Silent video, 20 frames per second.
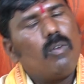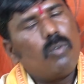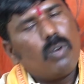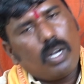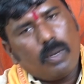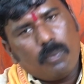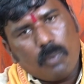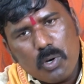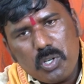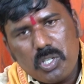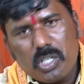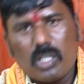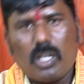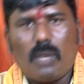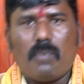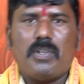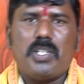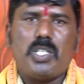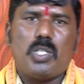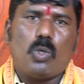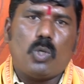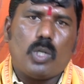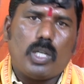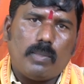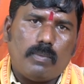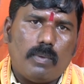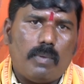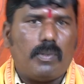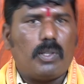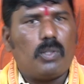ఒక భవిష్యత్తులో మంచి
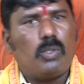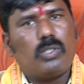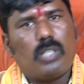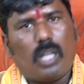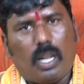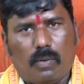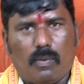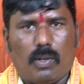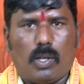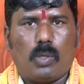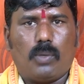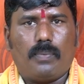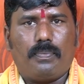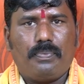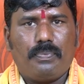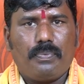కుటుంబం ఎదుగుతారు వాళ్ళు